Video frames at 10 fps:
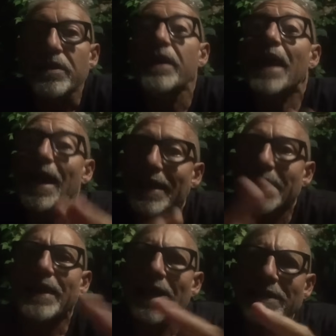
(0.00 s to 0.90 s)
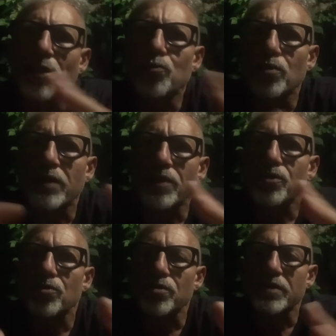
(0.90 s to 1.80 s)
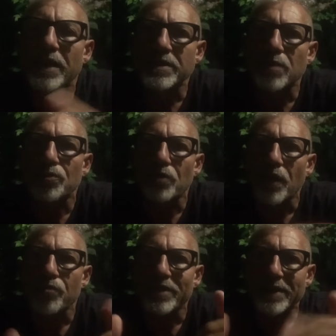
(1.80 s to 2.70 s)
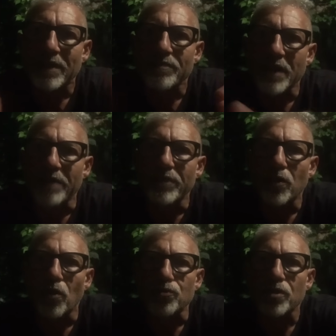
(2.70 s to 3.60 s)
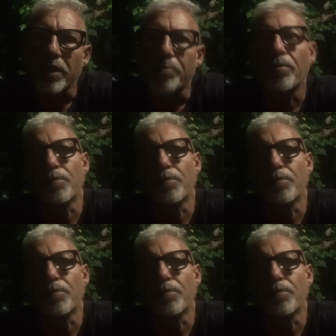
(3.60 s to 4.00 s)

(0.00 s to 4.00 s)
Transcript: e, anche in altre due o tre circostanze quando la Juve è andata via veloce e poi